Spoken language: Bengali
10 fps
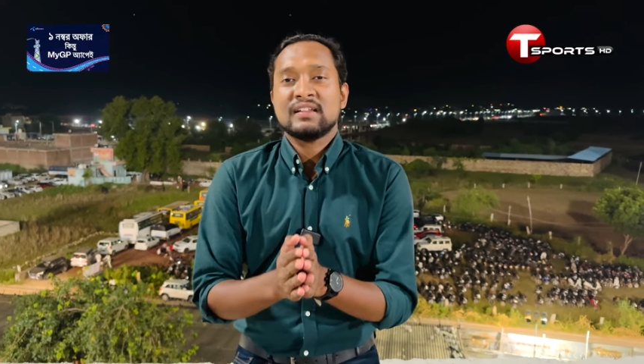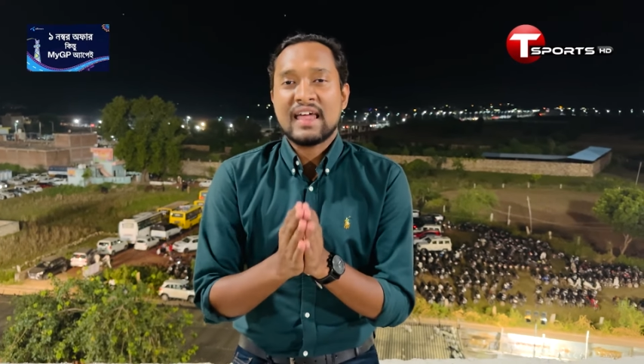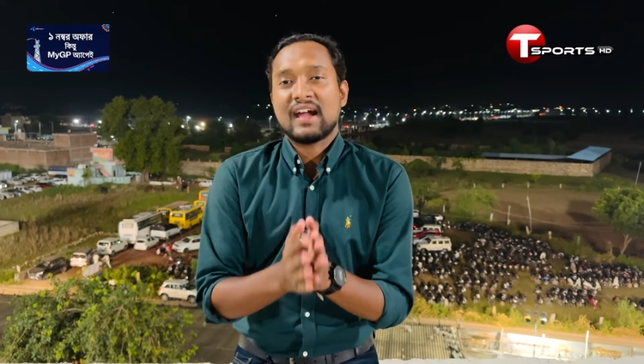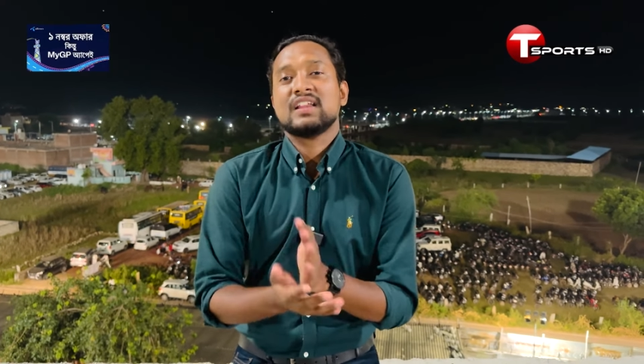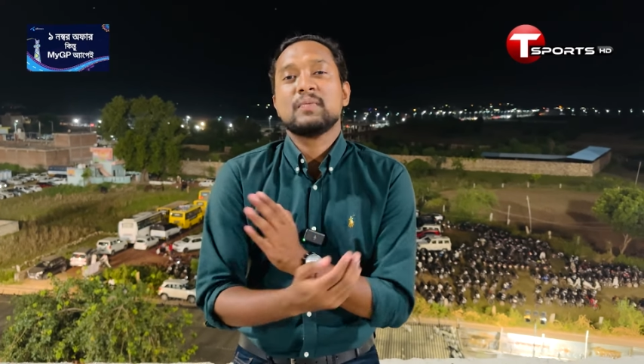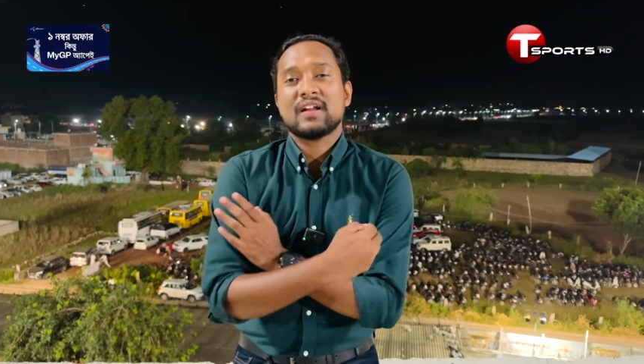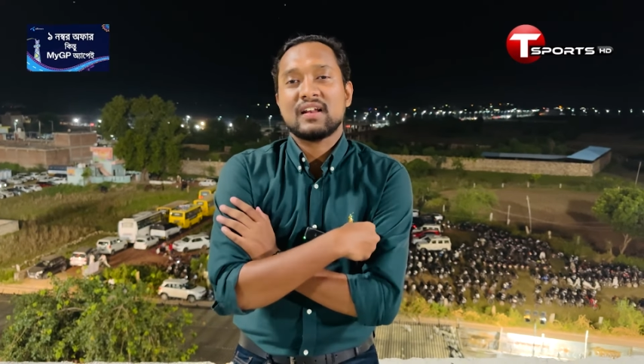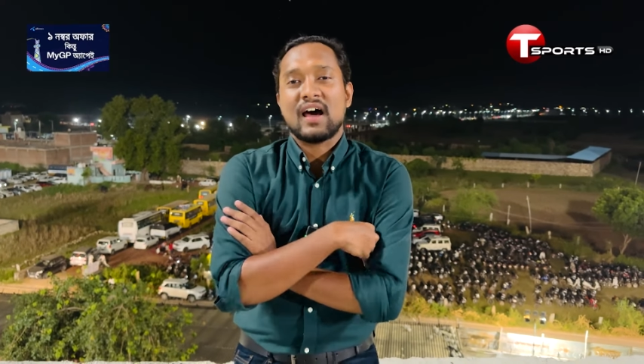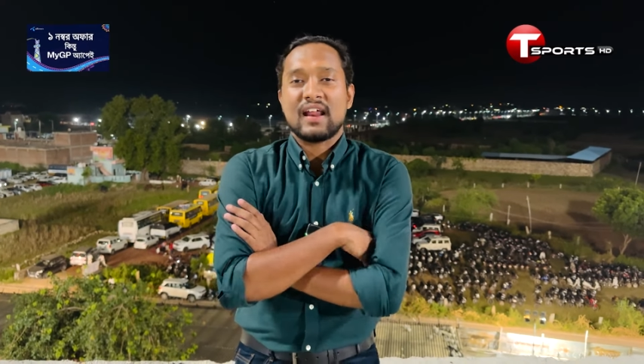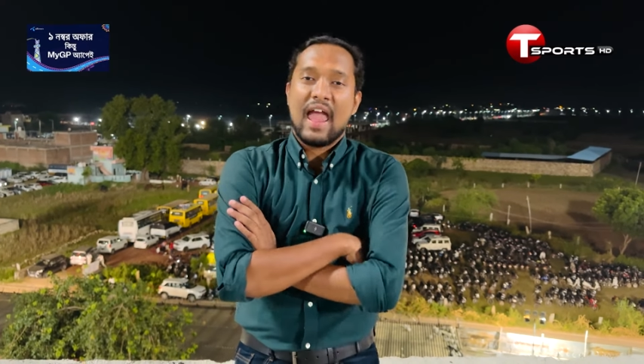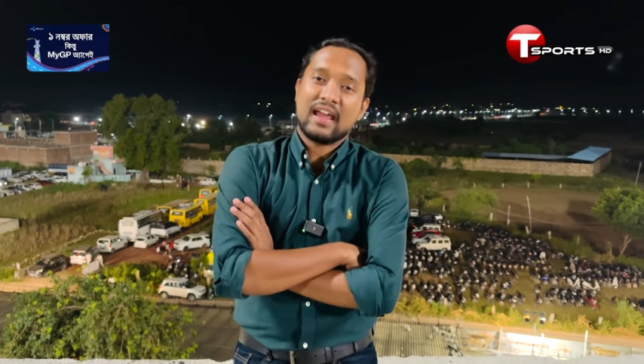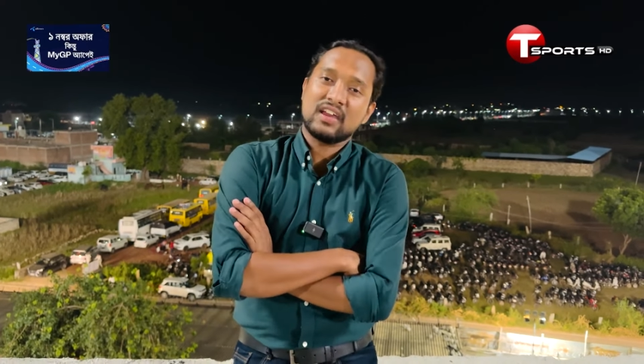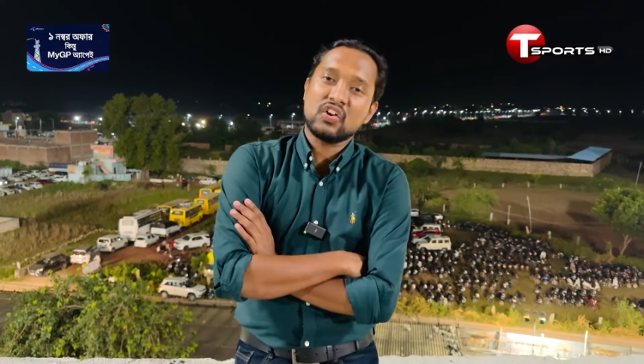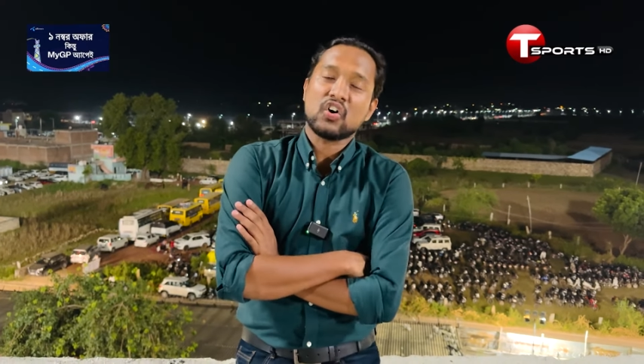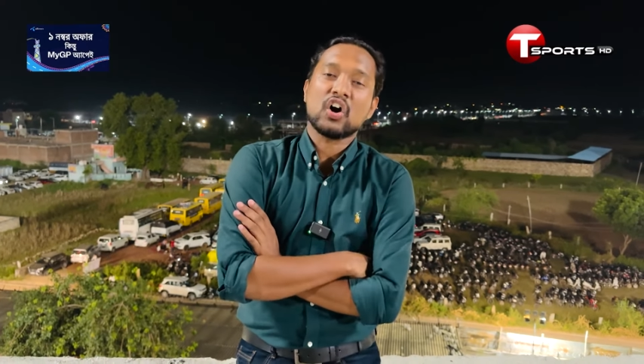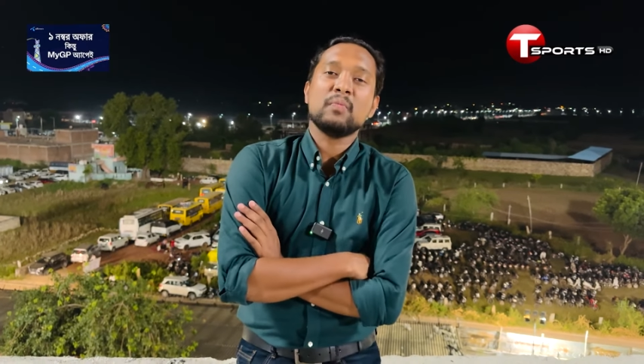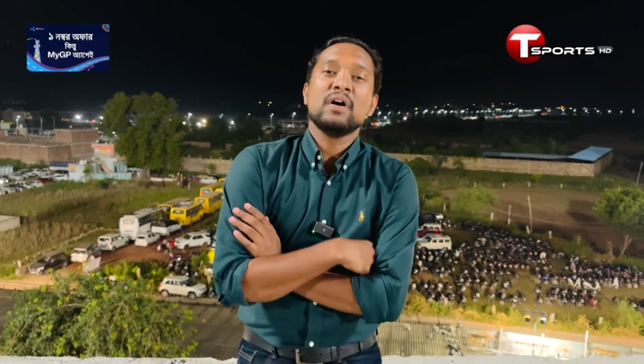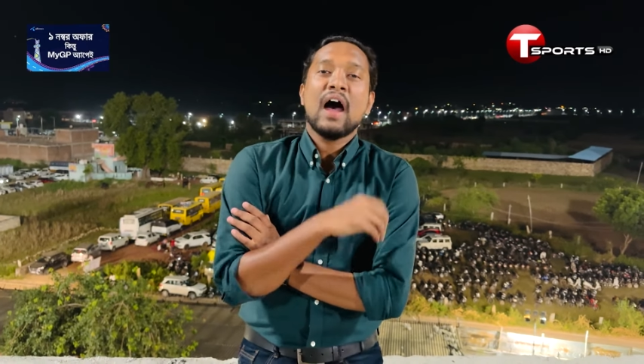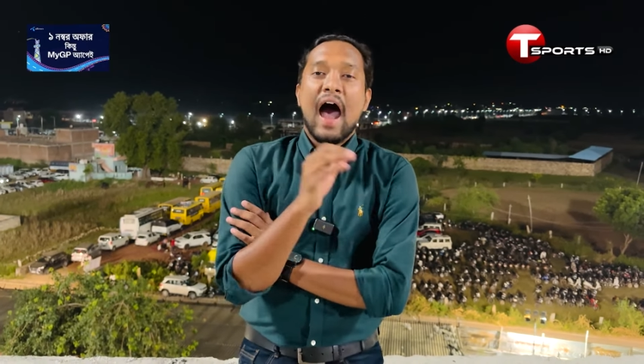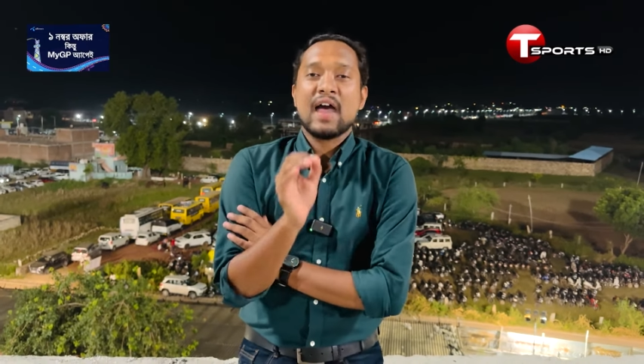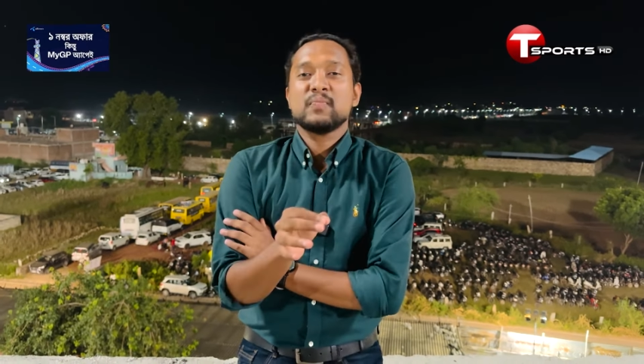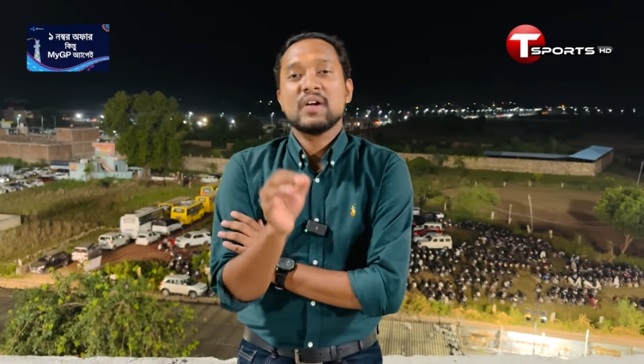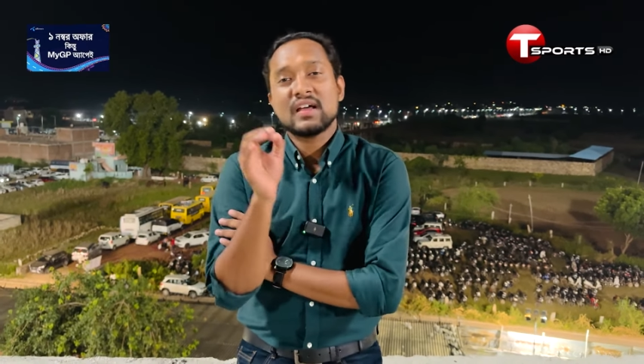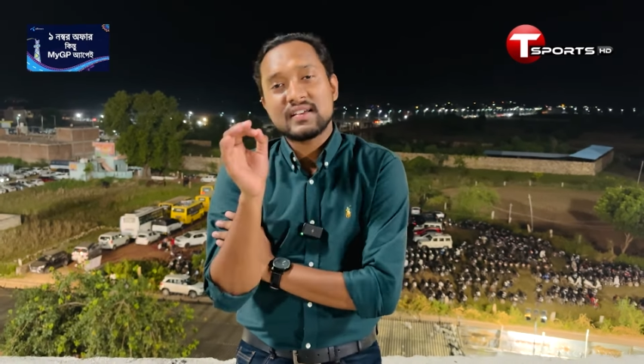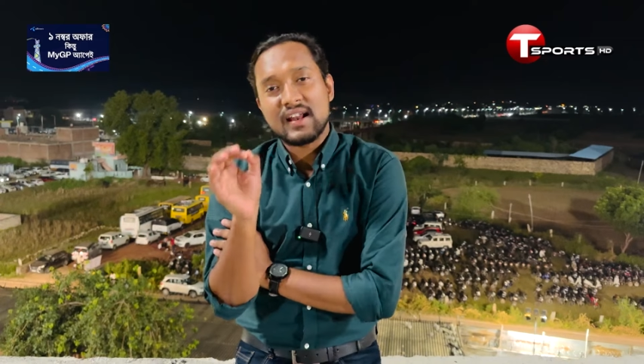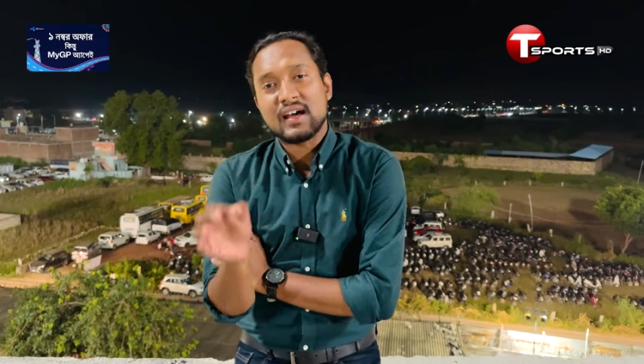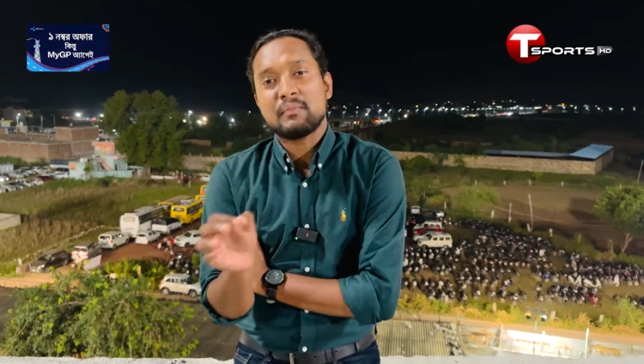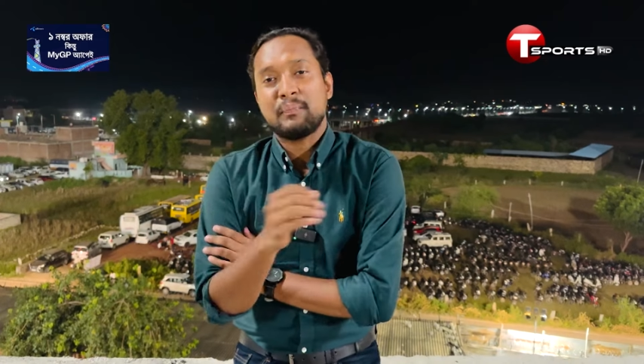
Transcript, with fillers: দেখাতে পারেন না আর একই রকম আইপিএলে যারা